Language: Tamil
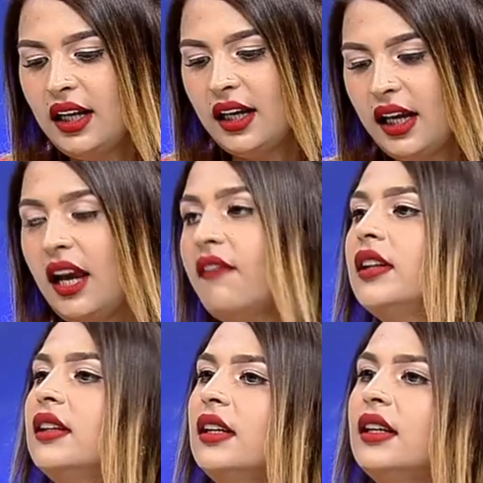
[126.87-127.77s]
இன்னைக்கு ஏன்
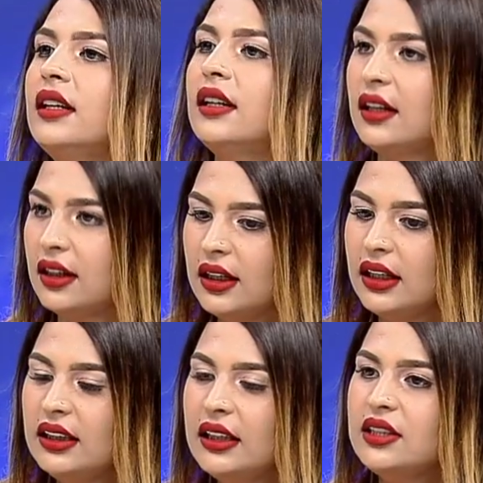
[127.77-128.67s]
வந்து
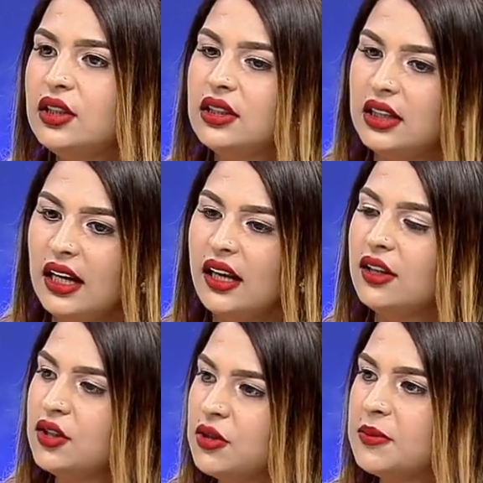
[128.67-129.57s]
இந்த திரையை
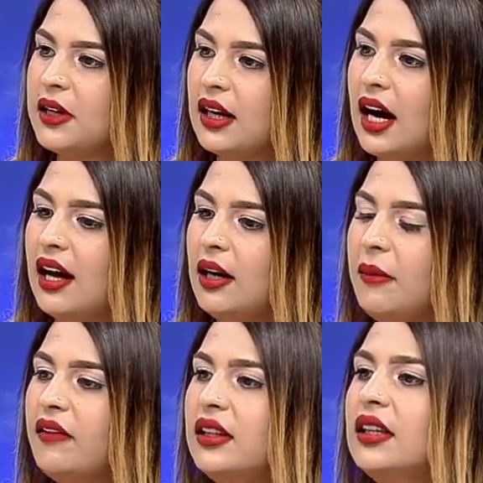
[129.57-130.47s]
நான் சூஸ் பண்ண
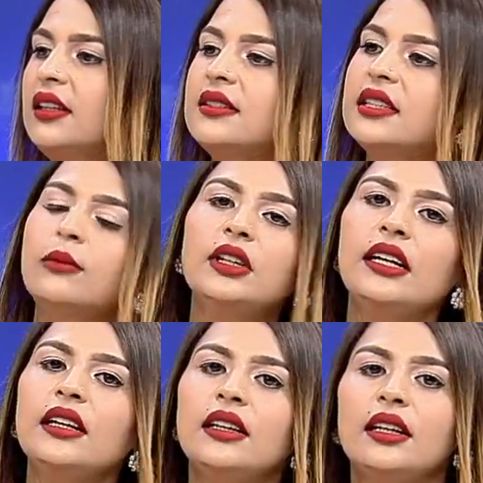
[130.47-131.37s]
காரணமே வந்து
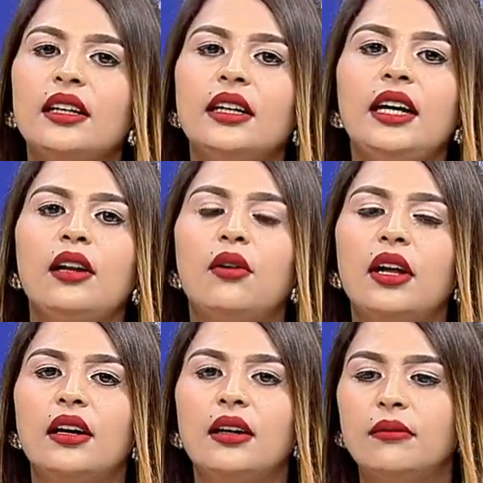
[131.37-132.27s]
சமுதாயத்தில் திருநங்கைகளோட
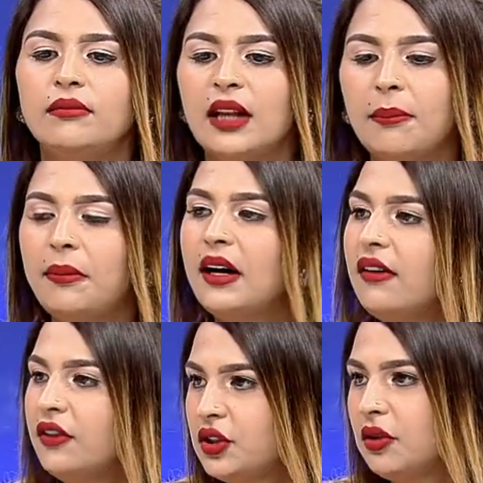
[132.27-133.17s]

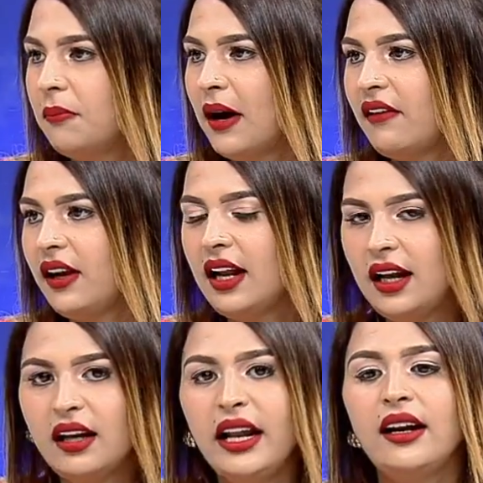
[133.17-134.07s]
தப்பான விஷயம் பார்வைகள்
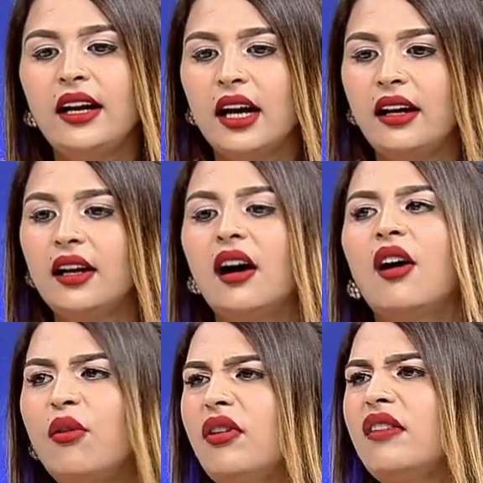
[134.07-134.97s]
எல்லாம் நெக்லெக்ட் ஆகிட்டு
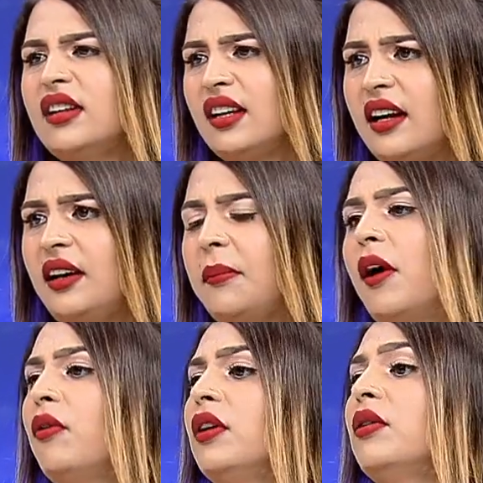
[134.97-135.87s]
அவங்களும் வந்து கண்டிப்பாக
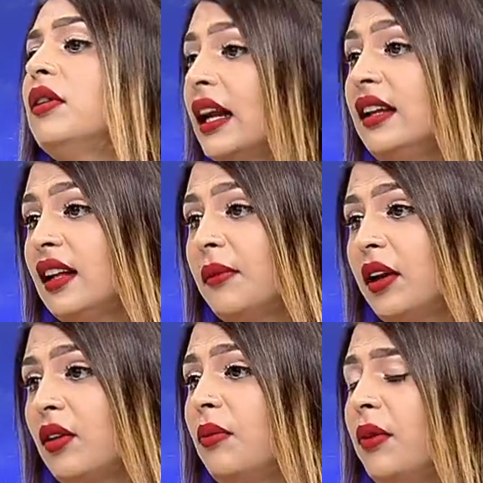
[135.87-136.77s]
அவங்களுக்குள்ள
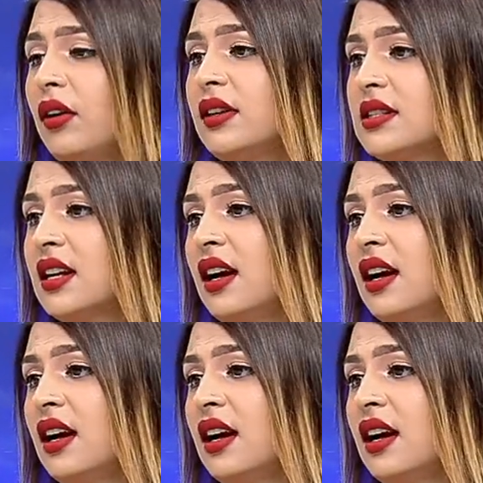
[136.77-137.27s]
தனித்திறமையாக இருக்கும் பிகாஸ்